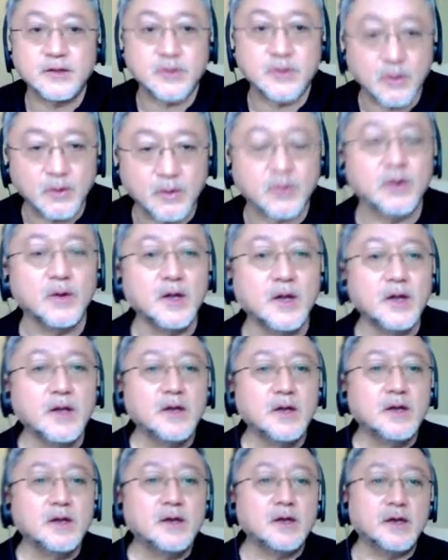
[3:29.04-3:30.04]
ないと、
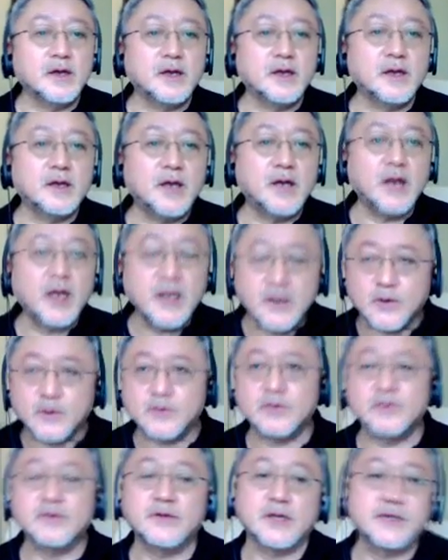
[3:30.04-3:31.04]
えらい
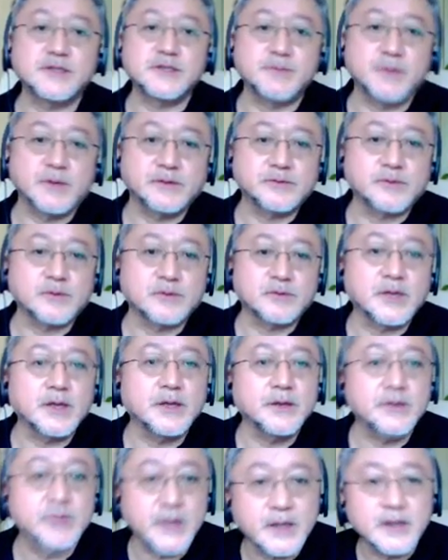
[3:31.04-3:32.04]
ことになっちまうってこと
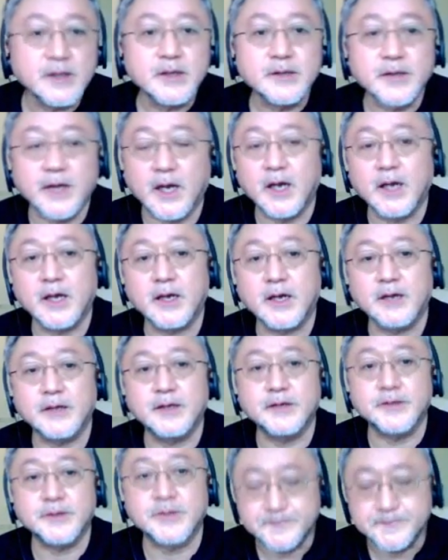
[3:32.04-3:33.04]
なんだよね。長い
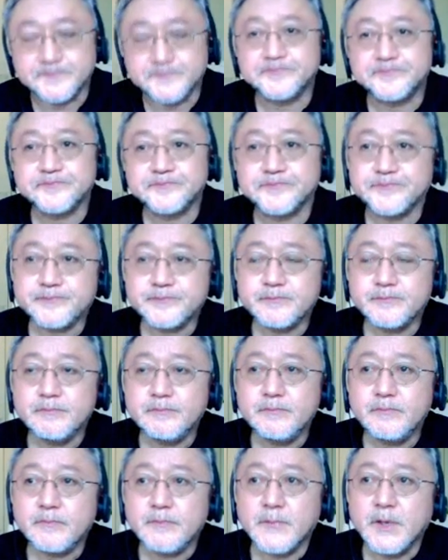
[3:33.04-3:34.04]
間に。だ
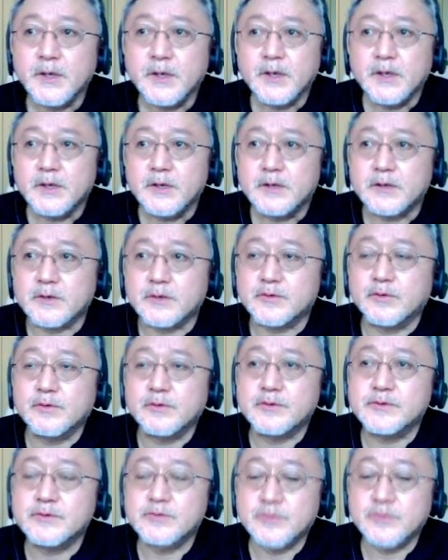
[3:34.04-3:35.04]
から
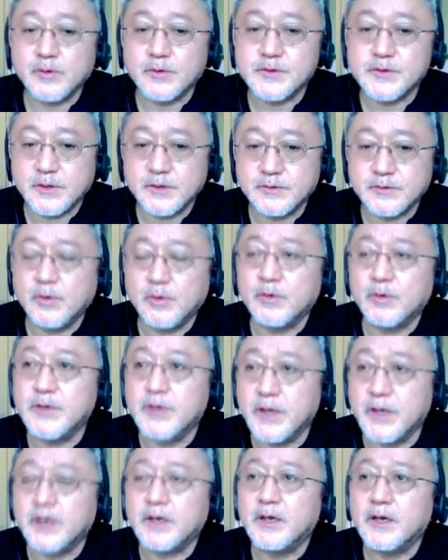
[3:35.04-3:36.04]
そうするとおっしゃる通
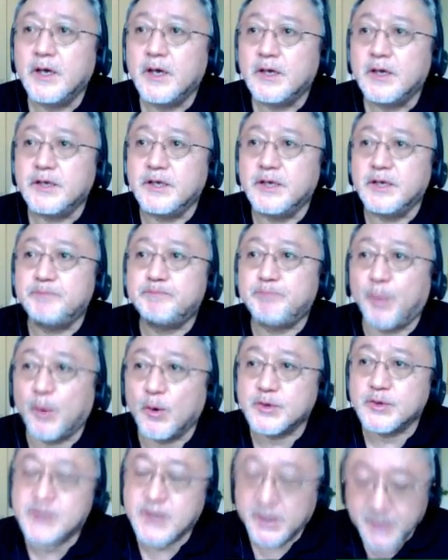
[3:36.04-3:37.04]
りで、一
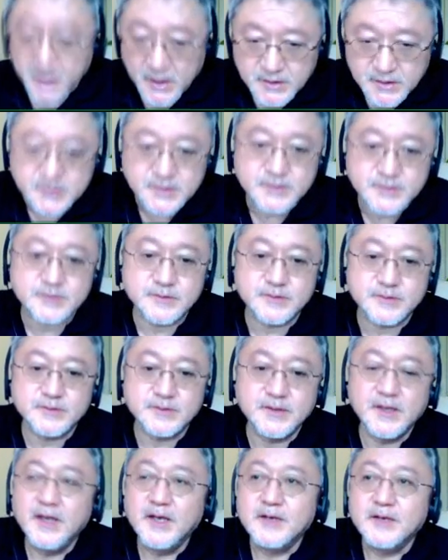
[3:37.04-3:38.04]
方しかないんです。
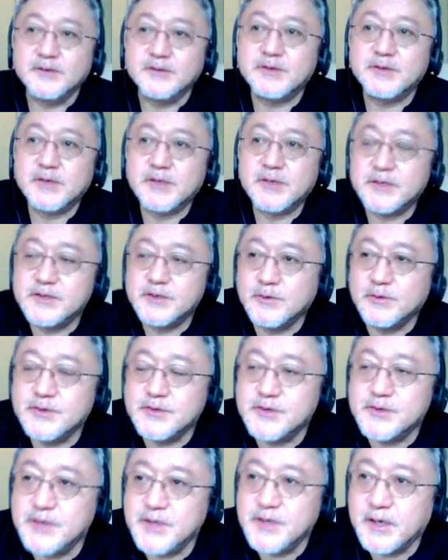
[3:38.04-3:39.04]
そして私
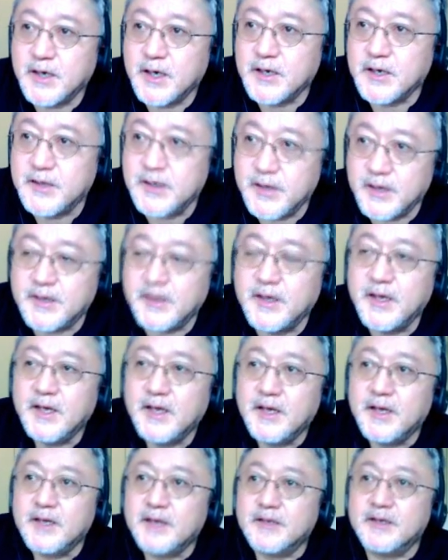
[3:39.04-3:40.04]
41年かけて、
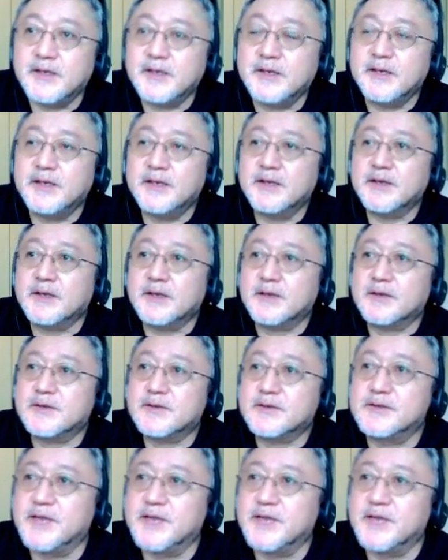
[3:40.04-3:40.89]
えー、